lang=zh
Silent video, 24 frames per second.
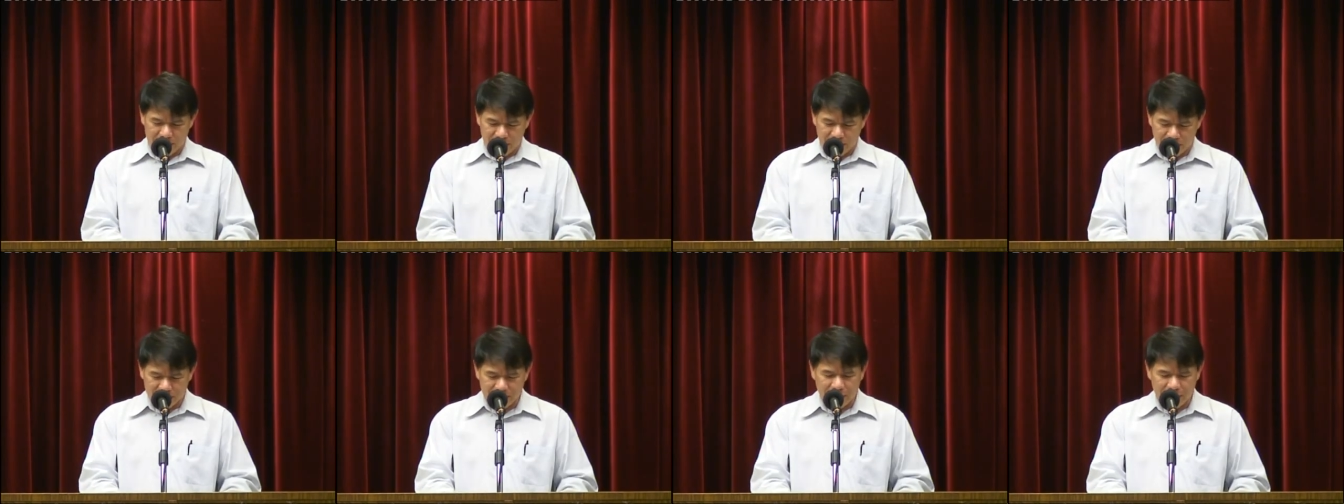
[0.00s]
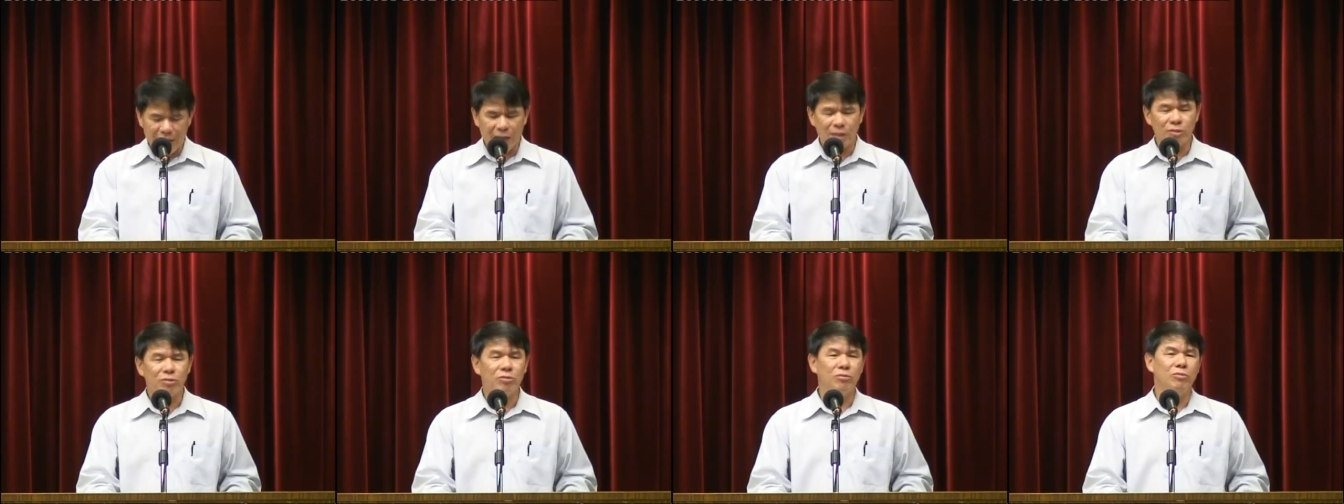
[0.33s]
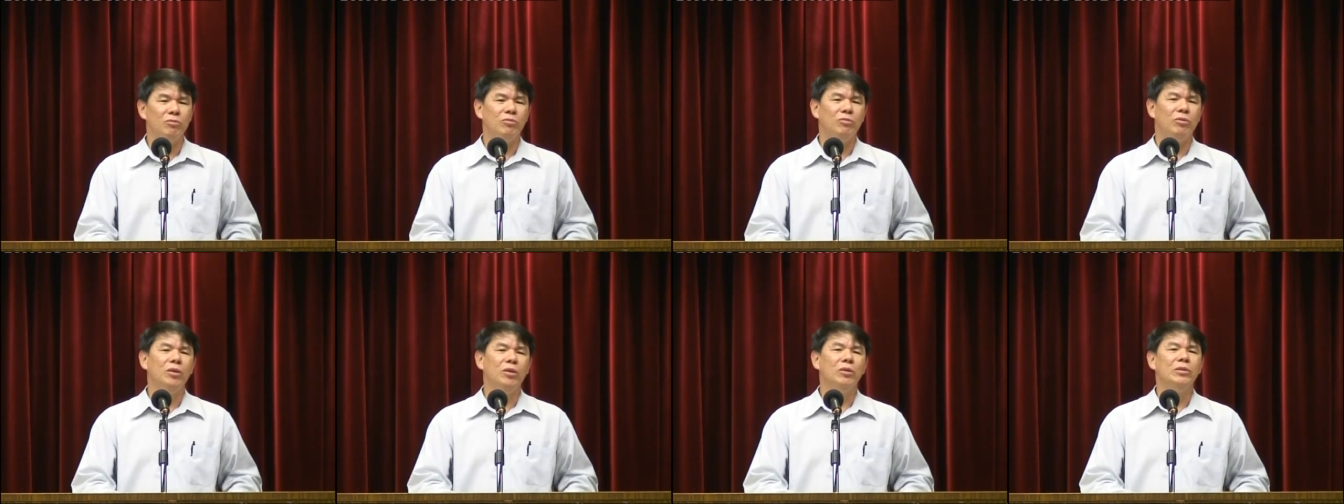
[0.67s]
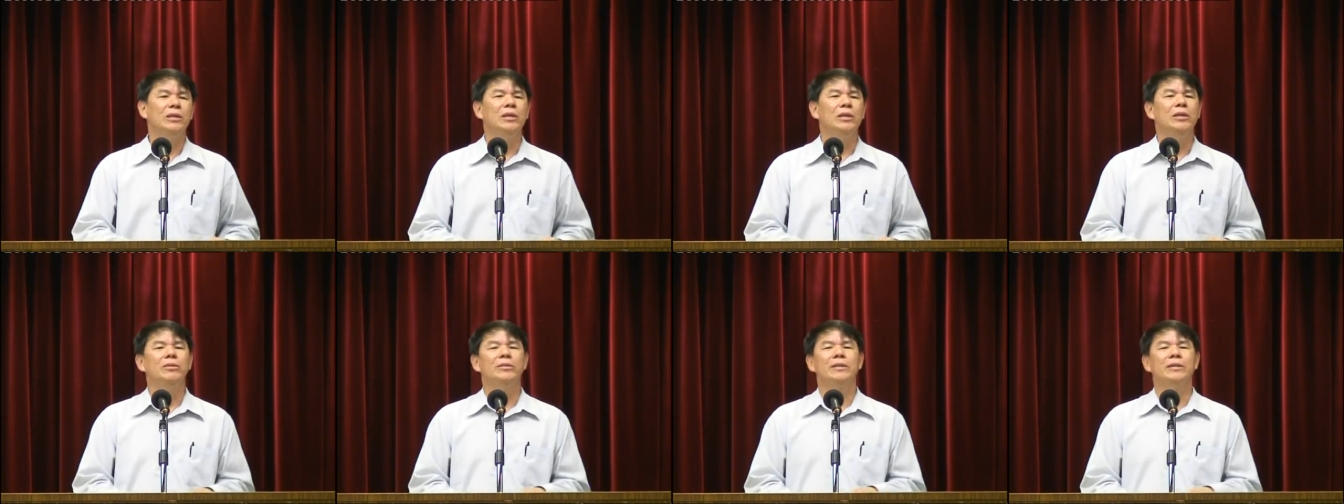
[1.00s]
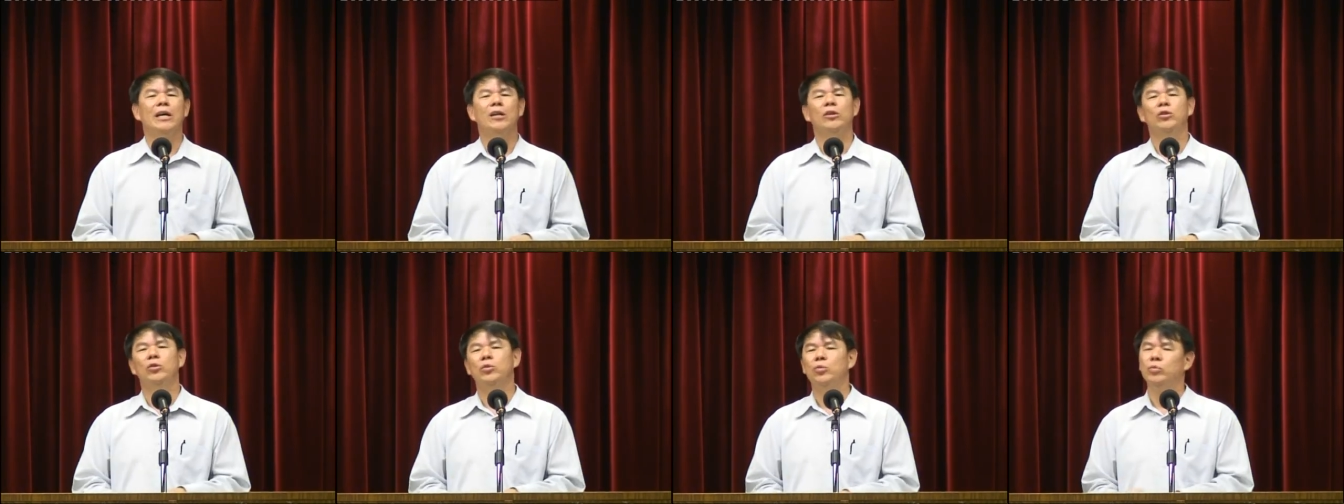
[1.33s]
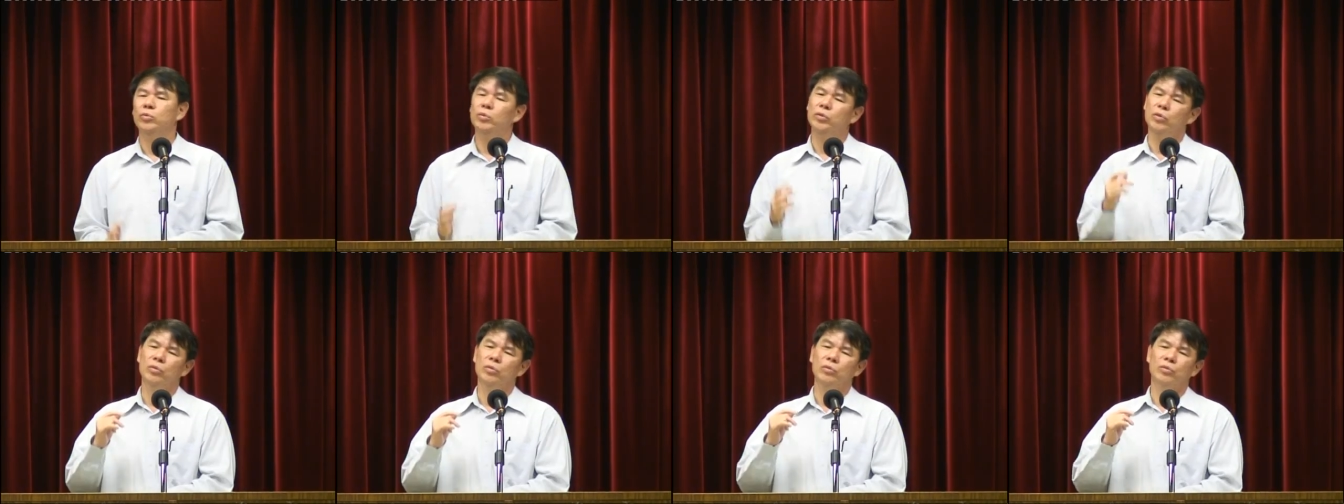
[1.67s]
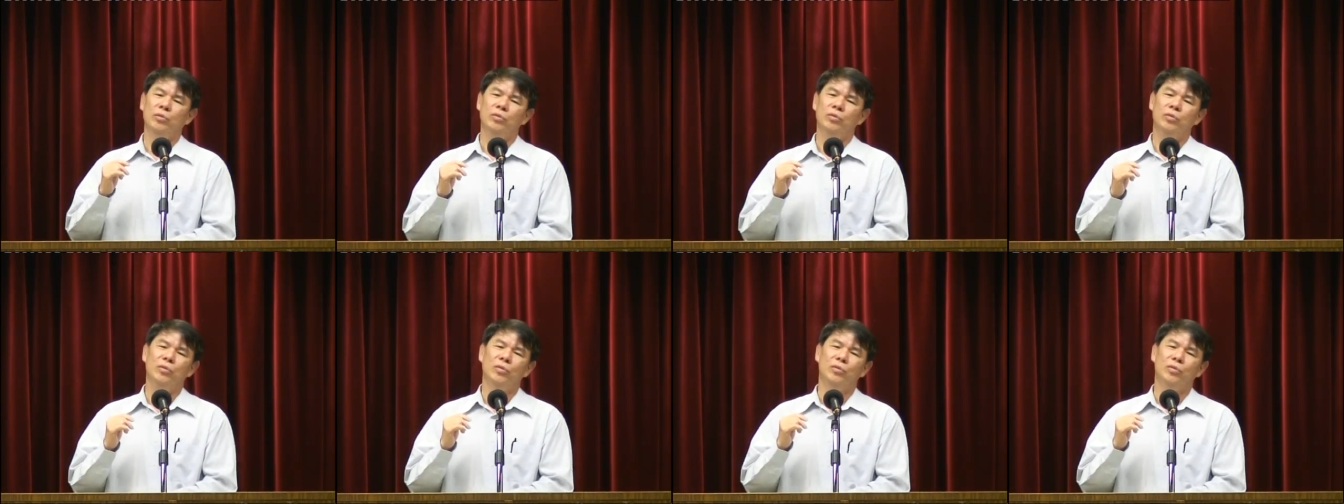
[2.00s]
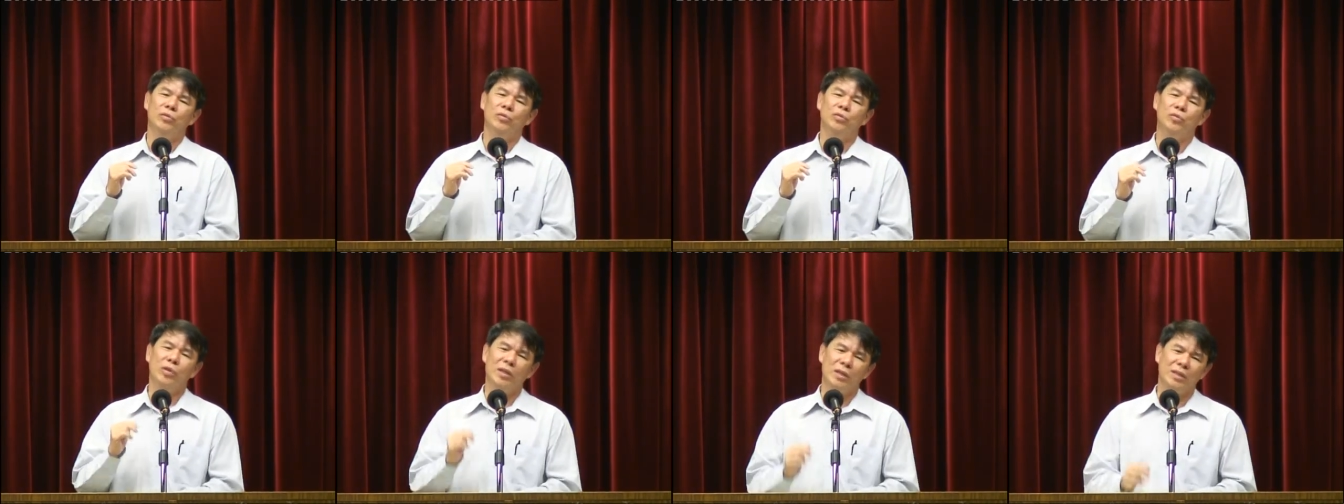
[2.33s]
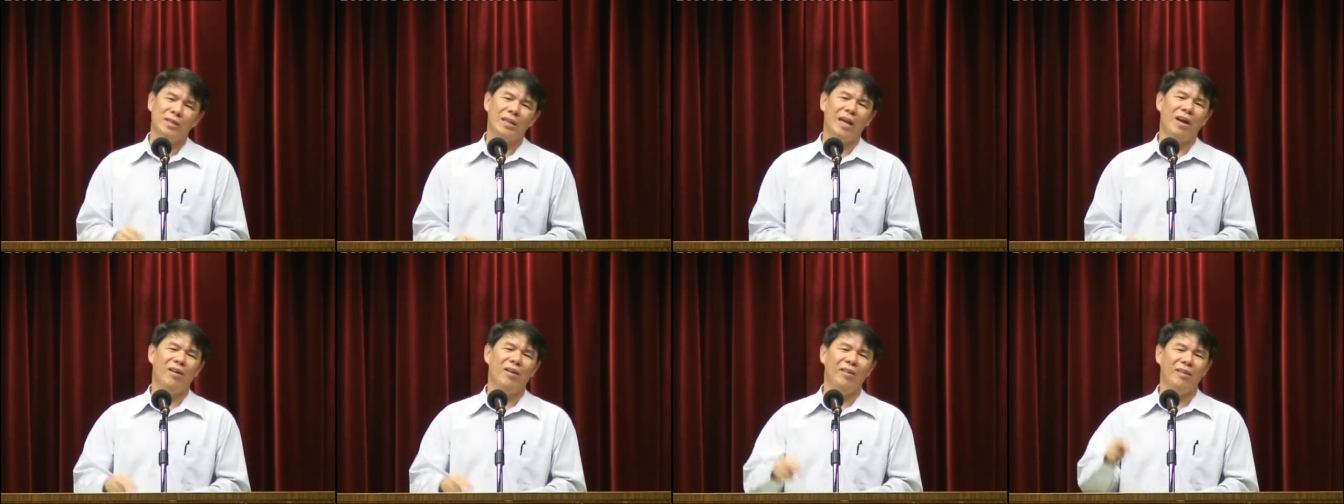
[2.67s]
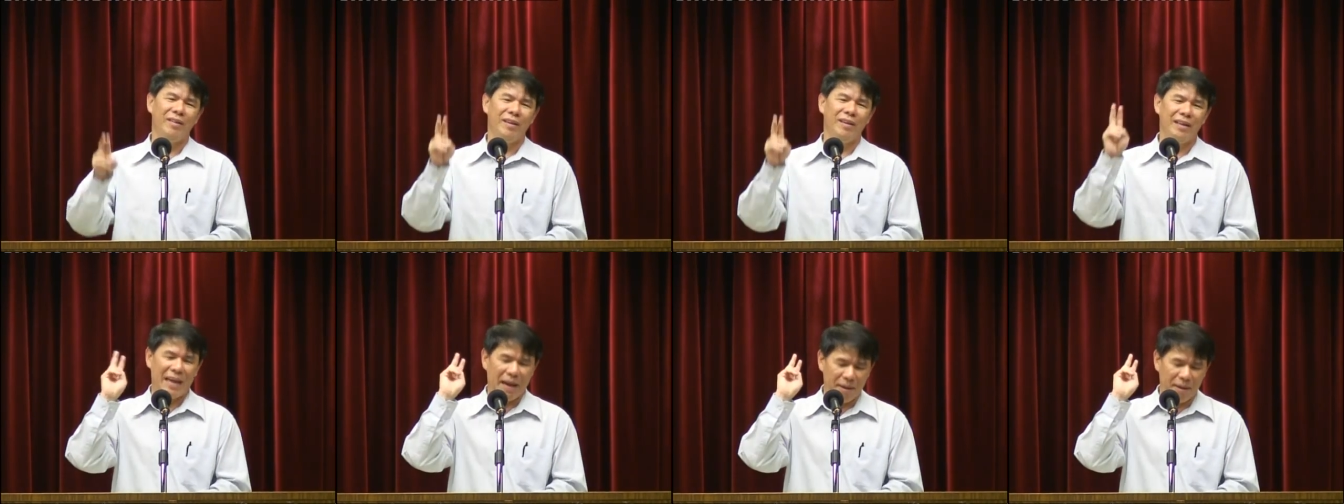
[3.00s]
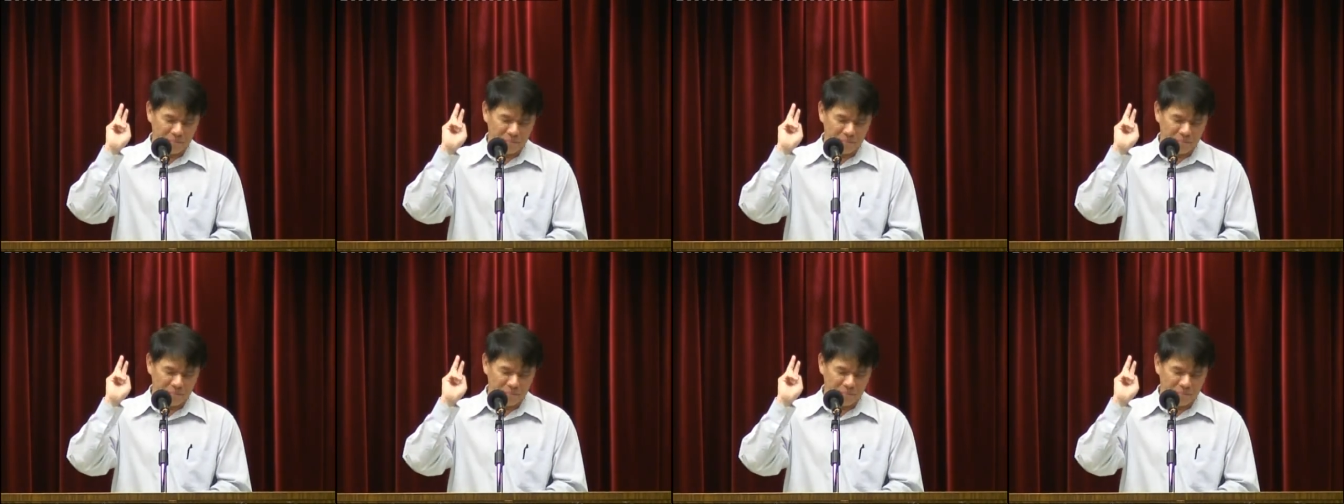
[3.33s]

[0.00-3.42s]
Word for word: 以赛亚书六十六章读最少两